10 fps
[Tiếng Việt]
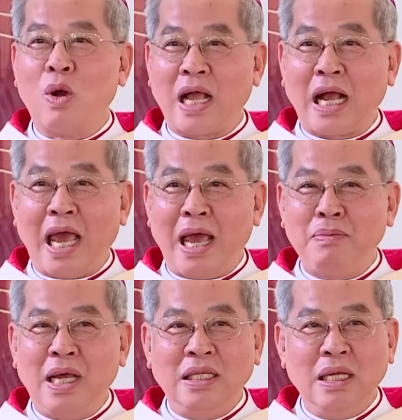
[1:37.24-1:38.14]
của các em,
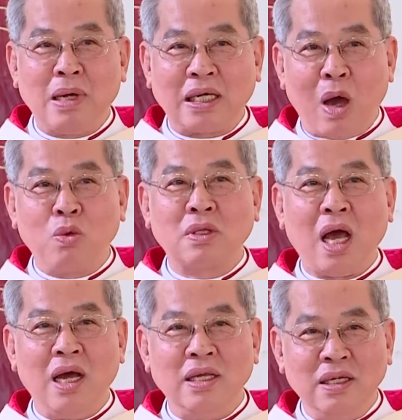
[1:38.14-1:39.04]
nhưng mà đồng
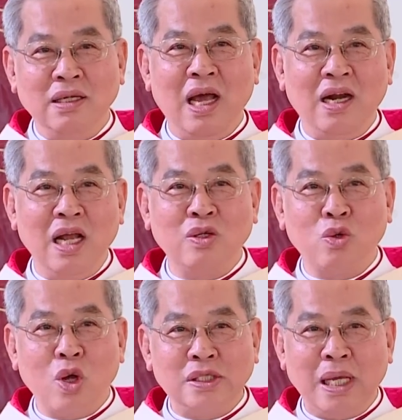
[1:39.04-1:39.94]
thời những người lớn cũng
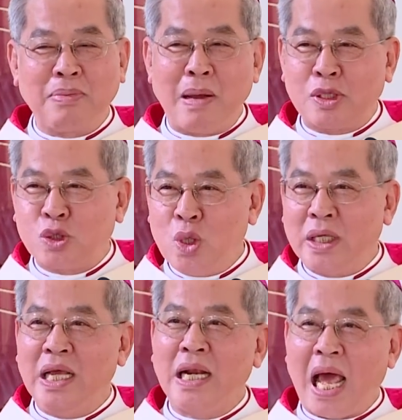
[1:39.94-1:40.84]
có dịp để mà suy
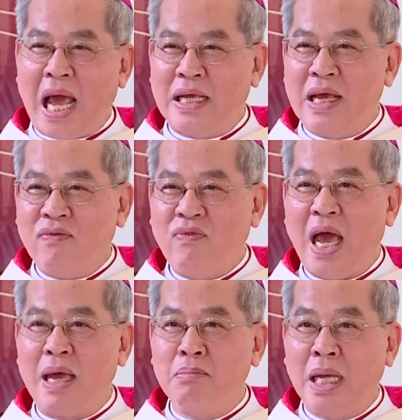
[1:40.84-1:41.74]
nghĩ lại
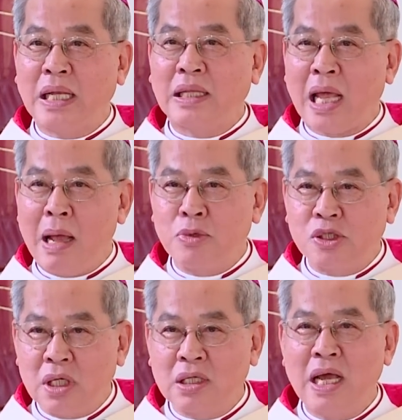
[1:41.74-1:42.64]
về bí tích thêm
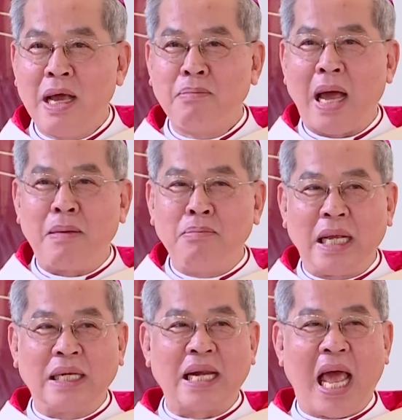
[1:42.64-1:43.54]
sức mà
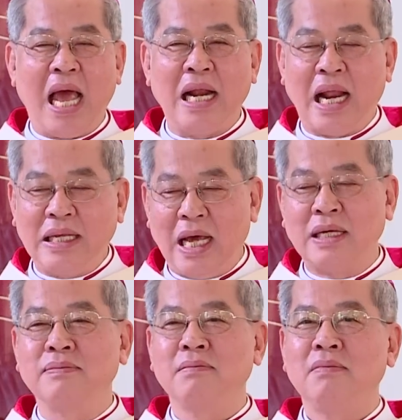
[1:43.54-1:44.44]
mình đã lãnh nhận.
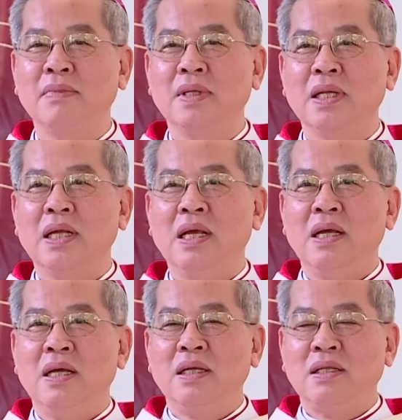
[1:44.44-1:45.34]

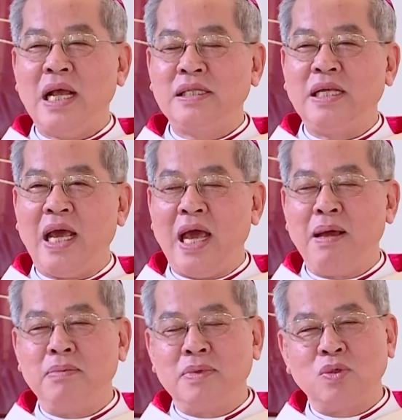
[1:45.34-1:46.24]
Thưa anh chị
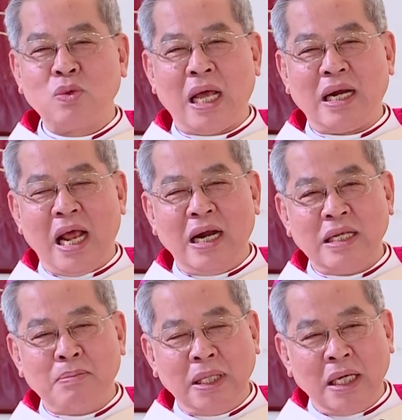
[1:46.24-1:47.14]
em, chúng ta đã lãnh
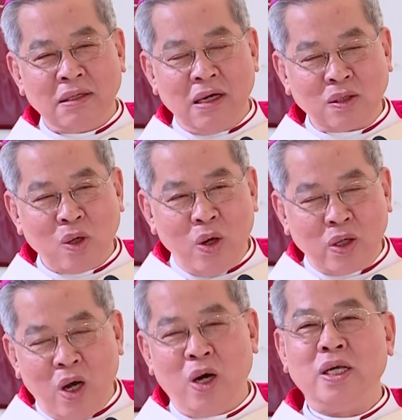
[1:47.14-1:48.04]
nhận bí tích rửa tội
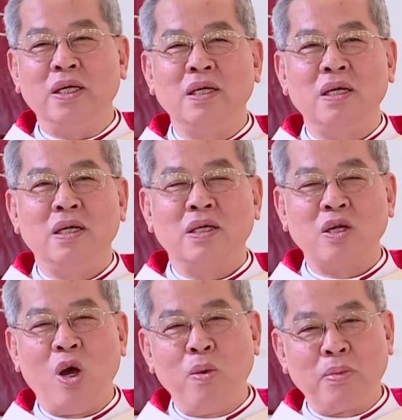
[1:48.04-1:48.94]
rồi,
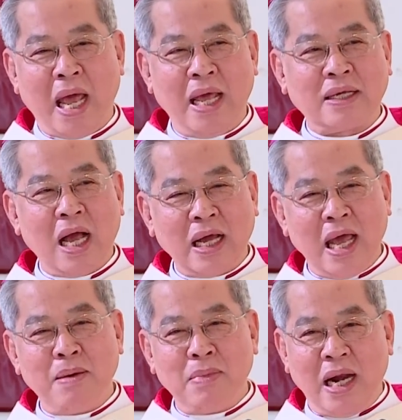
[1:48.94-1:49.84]
rồi hôm nay các
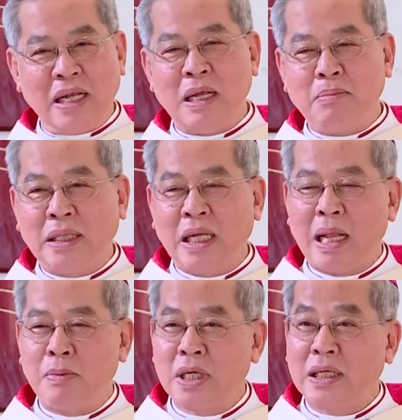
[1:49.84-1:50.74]
em lãnh nhận bí tích
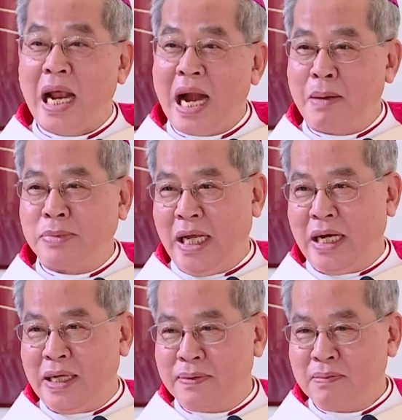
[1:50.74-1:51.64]
thêm sức để làm gì
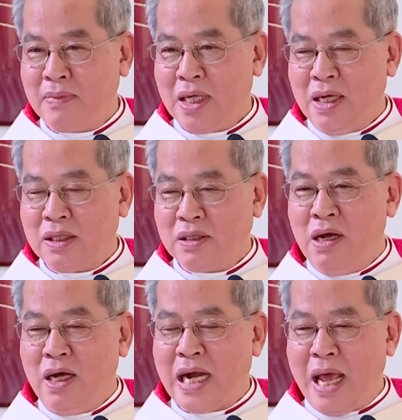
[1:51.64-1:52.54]
nè?
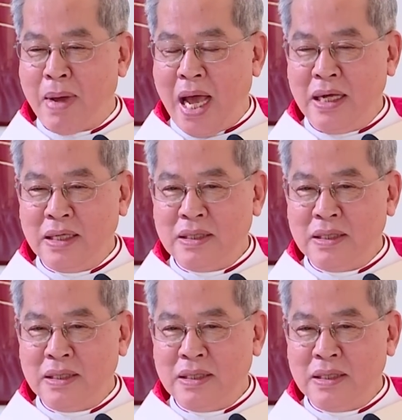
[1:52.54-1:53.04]
Thưa để mà